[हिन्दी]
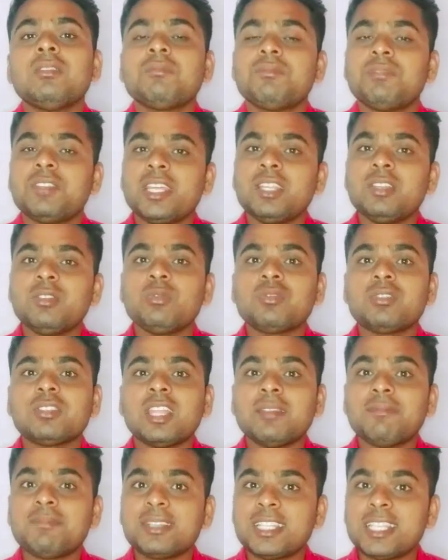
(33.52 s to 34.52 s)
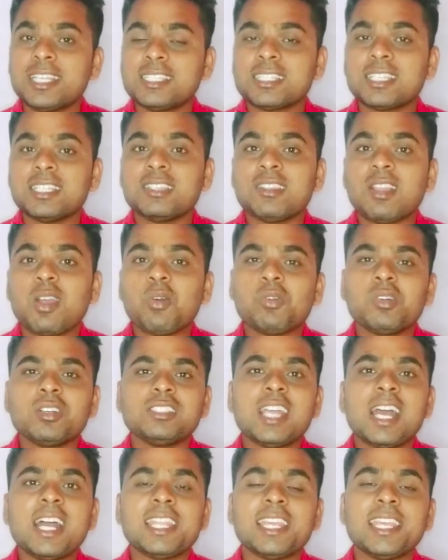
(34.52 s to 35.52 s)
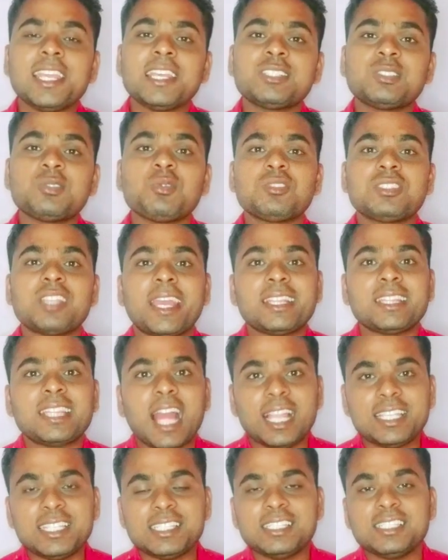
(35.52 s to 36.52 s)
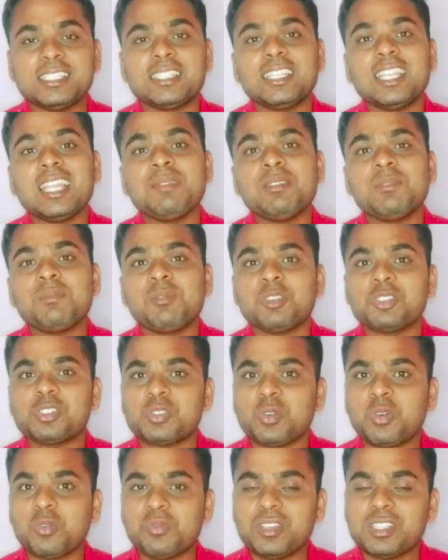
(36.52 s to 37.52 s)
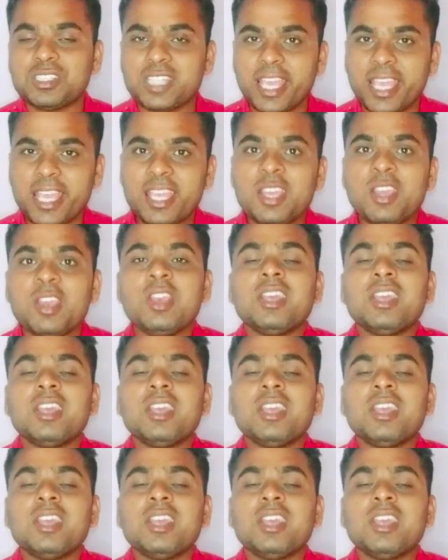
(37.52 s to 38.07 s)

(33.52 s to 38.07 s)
फ्रेंड उत्तर प्रदेश के नौ हज़ार एक सौ सैंतालीस जितने भी पोस्ट ऑफिस हैं